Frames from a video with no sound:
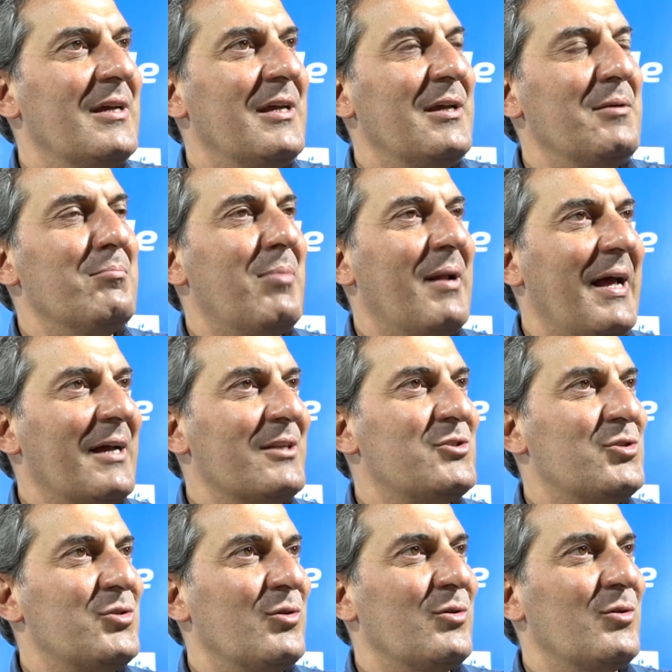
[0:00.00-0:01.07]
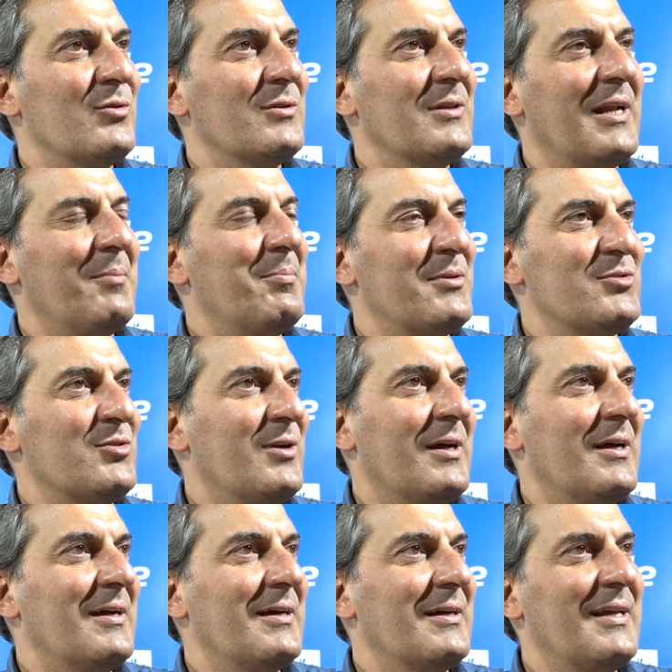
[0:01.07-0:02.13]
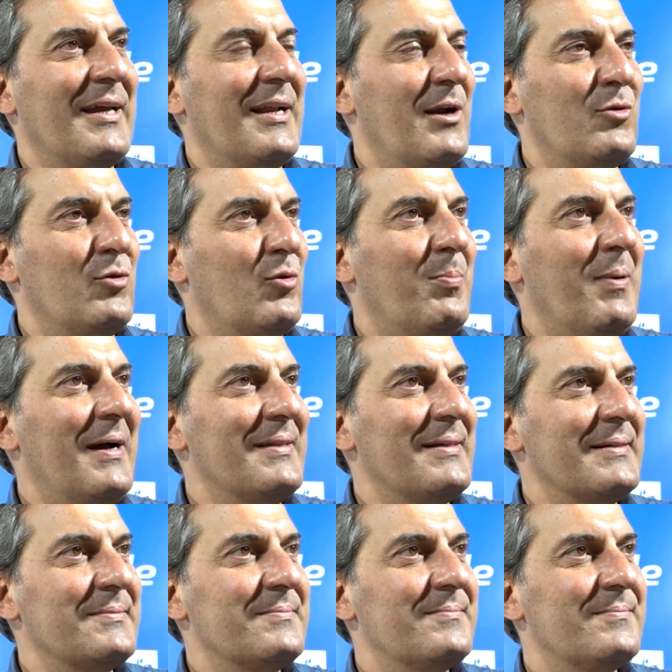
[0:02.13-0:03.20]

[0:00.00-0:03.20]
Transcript: in braccio dalla persona che era il loro padre.